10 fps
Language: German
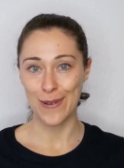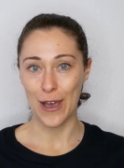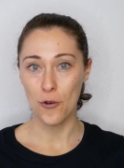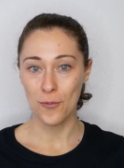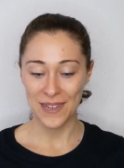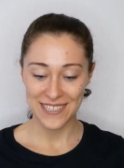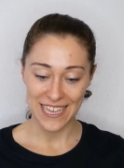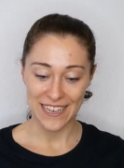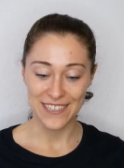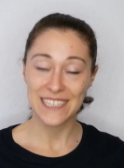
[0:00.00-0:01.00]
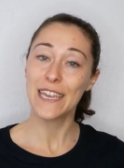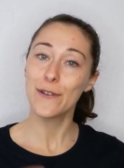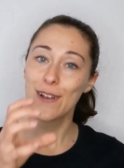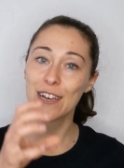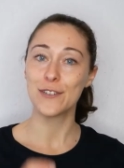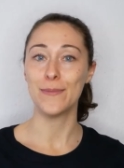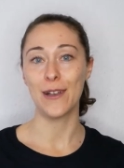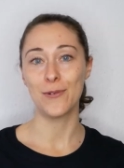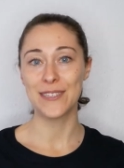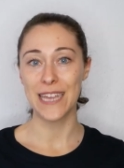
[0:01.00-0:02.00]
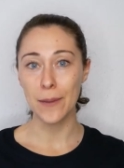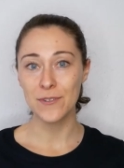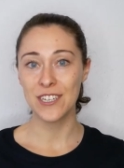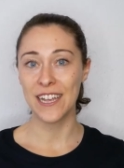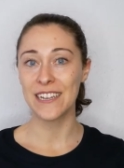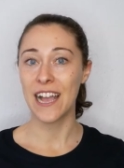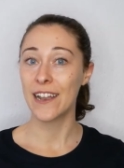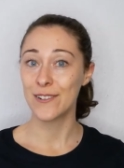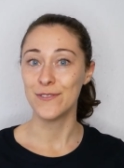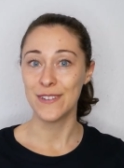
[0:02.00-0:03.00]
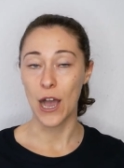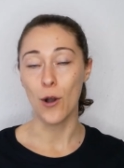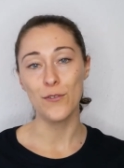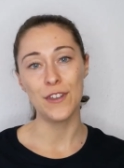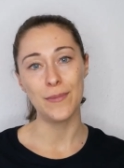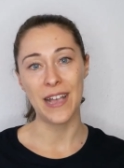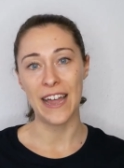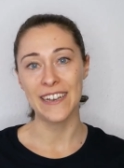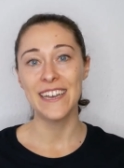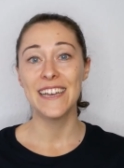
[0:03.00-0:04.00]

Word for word: Laufband seine Trinkflasche mal kurz abstellen kann und wieder aufnehmen kann,